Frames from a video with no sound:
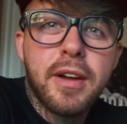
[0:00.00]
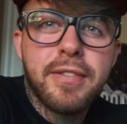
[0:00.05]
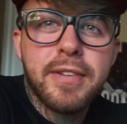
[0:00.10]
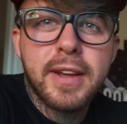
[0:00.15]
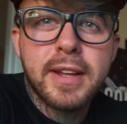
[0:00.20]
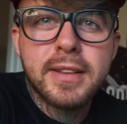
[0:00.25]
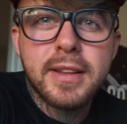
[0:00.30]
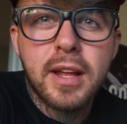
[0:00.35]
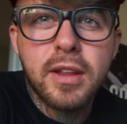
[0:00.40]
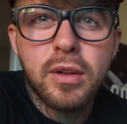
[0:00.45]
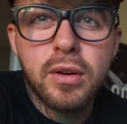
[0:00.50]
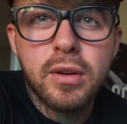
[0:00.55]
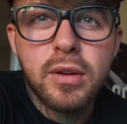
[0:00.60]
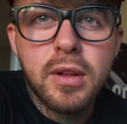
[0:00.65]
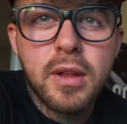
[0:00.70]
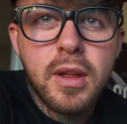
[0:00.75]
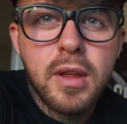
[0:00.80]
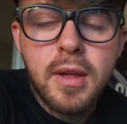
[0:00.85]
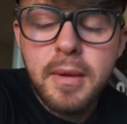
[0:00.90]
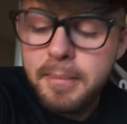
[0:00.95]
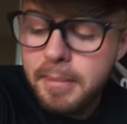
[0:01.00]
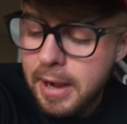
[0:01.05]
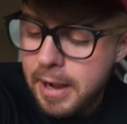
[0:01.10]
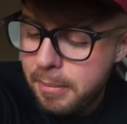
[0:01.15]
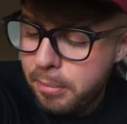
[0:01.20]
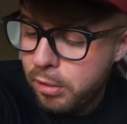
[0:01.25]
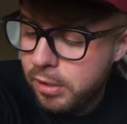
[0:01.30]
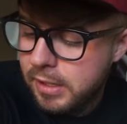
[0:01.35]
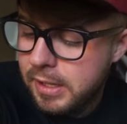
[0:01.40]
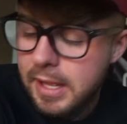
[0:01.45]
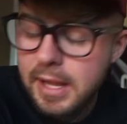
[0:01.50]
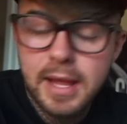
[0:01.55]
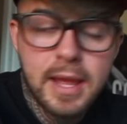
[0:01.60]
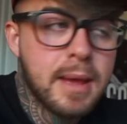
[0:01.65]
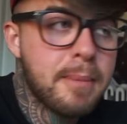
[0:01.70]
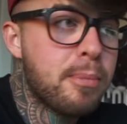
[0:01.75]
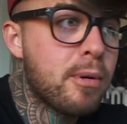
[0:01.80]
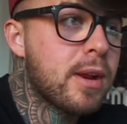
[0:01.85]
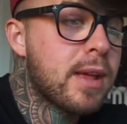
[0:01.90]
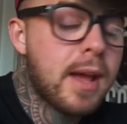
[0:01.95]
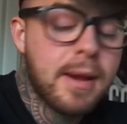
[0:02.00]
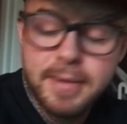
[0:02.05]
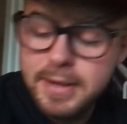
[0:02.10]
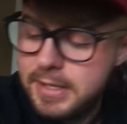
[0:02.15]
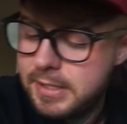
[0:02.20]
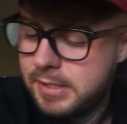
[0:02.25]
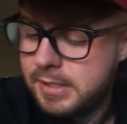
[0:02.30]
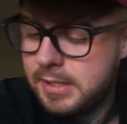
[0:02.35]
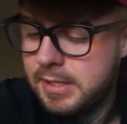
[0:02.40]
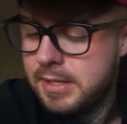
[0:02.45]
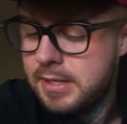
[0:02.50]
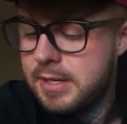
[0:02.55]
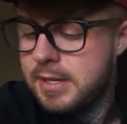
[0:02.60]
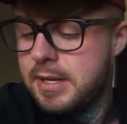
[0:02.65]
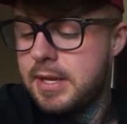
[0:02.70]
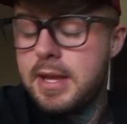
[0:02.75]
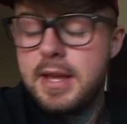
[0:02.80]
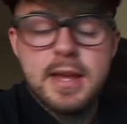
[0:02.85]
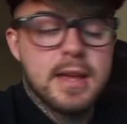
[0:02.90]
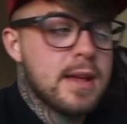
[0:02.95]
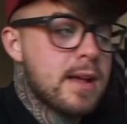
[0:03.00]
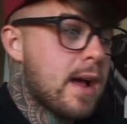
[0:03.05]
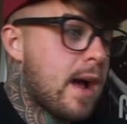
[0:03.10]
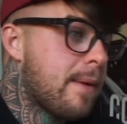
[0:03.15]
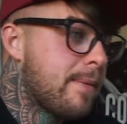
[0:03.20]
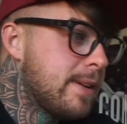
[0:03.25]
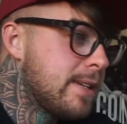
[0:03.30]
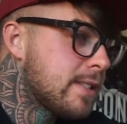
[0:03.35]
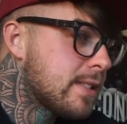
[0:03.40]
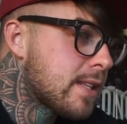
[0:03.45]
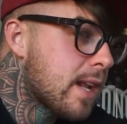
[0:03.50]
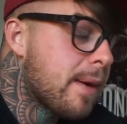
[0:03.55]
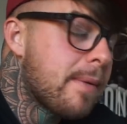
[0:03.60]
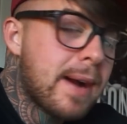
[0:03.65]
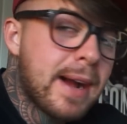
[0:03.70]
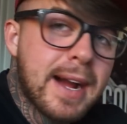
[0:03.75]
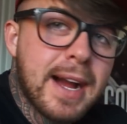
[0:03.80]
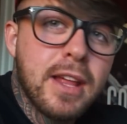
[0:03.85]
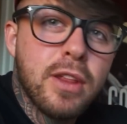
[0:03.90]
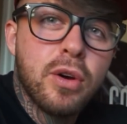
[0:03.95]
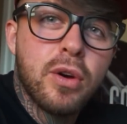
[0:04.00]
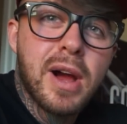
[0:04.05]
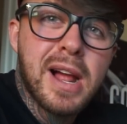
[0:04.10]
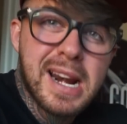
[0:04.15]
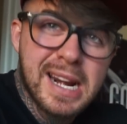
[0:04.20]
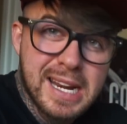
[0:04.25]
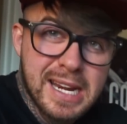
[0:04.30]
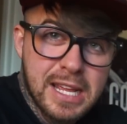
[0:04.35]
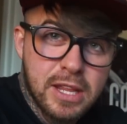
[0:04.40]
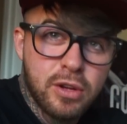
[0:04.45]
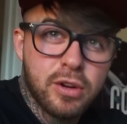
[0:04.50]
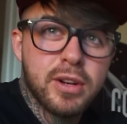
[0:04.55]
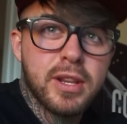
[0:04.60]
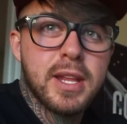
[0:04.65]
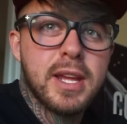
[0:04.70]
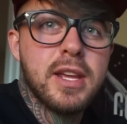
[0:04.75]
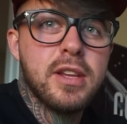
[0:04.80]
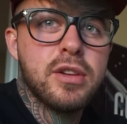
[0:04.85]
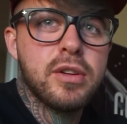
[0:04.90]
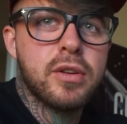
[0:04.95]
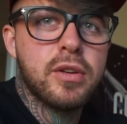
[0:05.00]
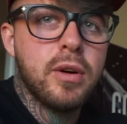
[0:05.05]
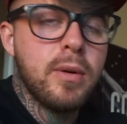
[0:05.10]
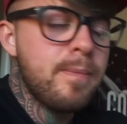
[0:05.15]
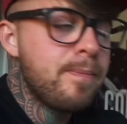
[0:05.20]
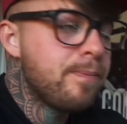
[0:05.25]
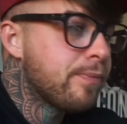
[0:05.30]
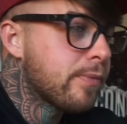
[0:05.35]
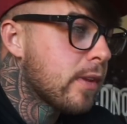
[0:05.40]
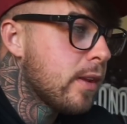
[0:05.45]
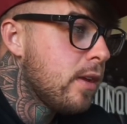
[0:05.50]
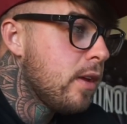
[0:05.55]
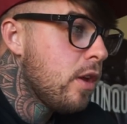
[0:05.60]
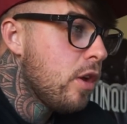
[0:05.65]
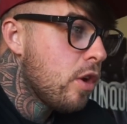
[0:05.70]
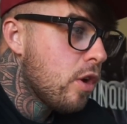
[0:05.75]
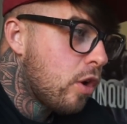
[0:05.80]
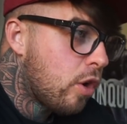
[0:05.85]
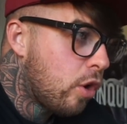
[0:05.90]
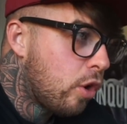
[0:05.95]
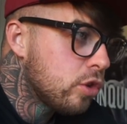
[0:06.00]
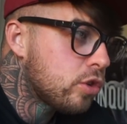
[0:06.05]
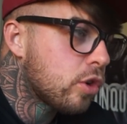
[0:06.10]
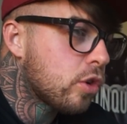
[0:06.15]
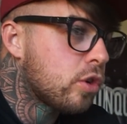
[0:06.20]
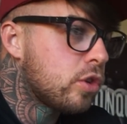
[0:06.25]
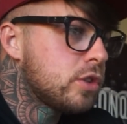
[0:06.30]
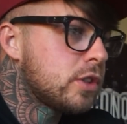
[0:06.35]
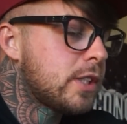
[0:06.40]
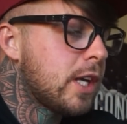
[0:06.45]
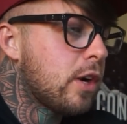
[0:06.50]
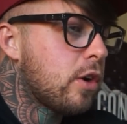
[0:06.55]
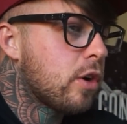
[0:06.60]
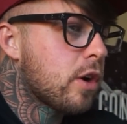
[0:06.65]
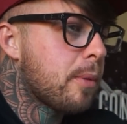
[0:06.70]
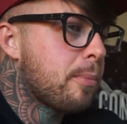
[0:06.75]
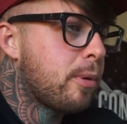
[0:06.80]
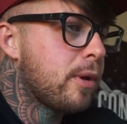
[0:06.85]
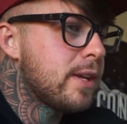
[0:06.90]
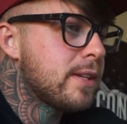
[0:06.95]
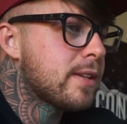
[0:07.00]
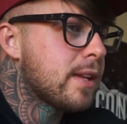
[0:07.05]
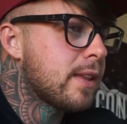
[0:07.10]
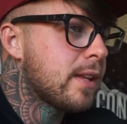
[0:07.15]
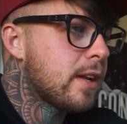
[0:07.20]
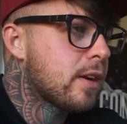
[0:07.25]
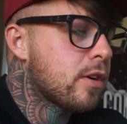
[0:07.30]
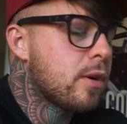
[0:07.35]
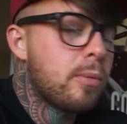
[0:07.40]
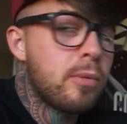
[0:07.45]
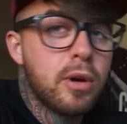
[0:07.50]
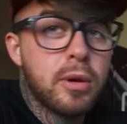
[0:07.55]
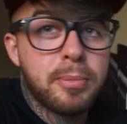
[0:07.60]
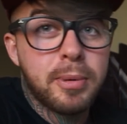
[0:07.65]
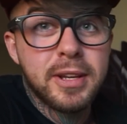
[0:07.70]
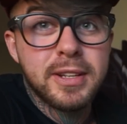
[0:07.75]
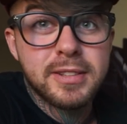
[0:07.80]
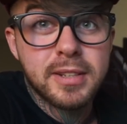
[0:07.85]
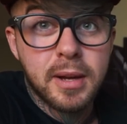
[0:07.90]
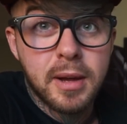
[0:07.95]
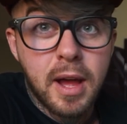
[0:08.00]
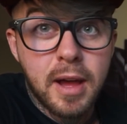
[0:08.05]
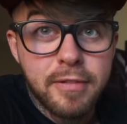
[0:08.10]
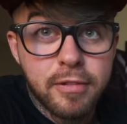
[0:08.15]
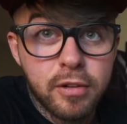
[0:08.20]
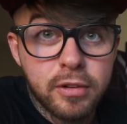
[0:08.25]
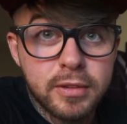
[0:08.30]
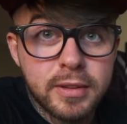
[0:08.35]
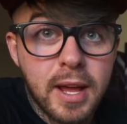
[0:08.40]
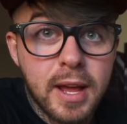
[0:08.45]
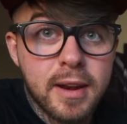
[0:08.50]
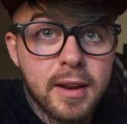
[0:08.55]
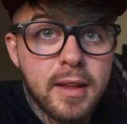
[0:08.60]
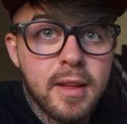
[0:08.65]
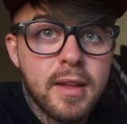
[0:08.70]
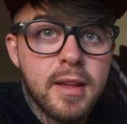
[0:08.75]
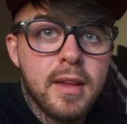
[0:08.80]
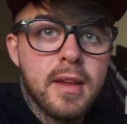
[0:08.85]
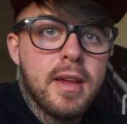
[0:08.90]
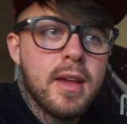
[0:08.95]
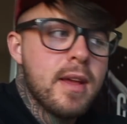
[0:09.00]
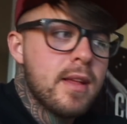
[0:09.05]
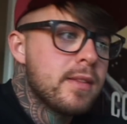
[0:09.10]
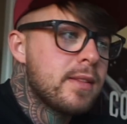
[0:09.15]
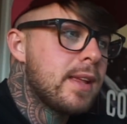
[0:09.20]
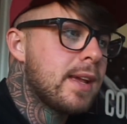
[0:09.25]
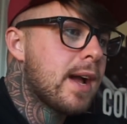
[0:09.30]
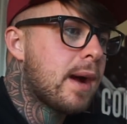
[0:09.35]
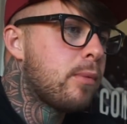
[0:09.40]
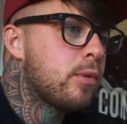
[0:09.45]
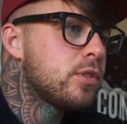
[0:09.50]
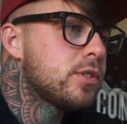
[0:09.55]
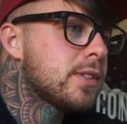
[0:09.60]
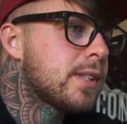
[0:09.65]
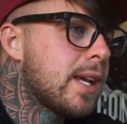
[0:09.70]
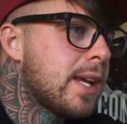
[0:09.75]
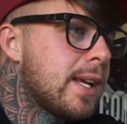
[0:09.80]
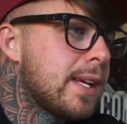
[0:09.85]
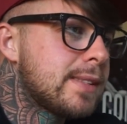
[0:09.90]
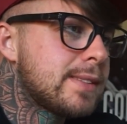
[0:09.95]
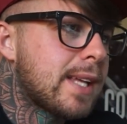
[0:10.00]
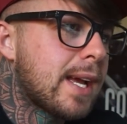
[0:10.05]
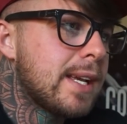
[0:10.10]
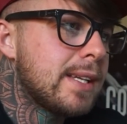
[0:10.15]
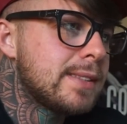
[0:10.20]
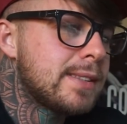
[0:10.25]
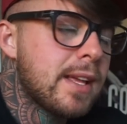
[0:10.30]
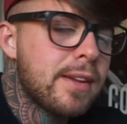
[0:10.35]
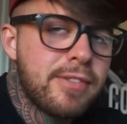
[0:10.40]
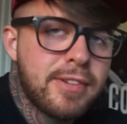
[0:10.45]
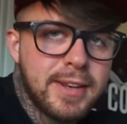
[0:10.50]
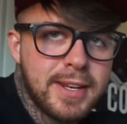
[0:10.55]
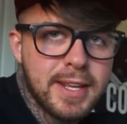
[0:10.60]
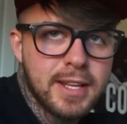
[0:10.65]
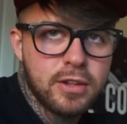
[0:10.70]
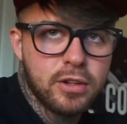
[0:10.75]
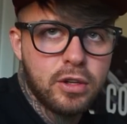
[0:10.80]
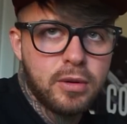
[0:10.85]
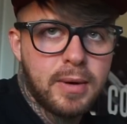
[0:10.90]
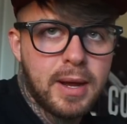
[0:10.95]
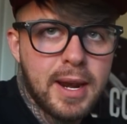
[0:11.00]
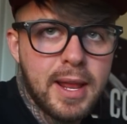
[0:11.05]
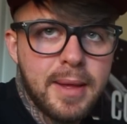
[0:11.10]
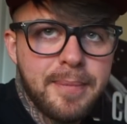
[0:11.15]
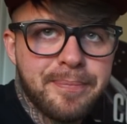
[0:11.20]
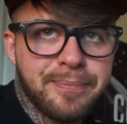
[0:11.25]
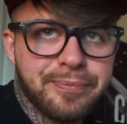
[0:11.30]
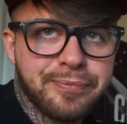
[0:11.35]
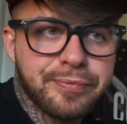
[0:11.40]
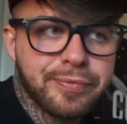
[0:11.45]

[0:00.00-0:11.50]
ha afectado. ¿Vale? Porque, porque habéis, habéis trabajado alrededor de ello, ¿no? Otro consejo que podéis hacer, cómo lo podéis afrontar. Digamos que estáis definiendo, ¿vale?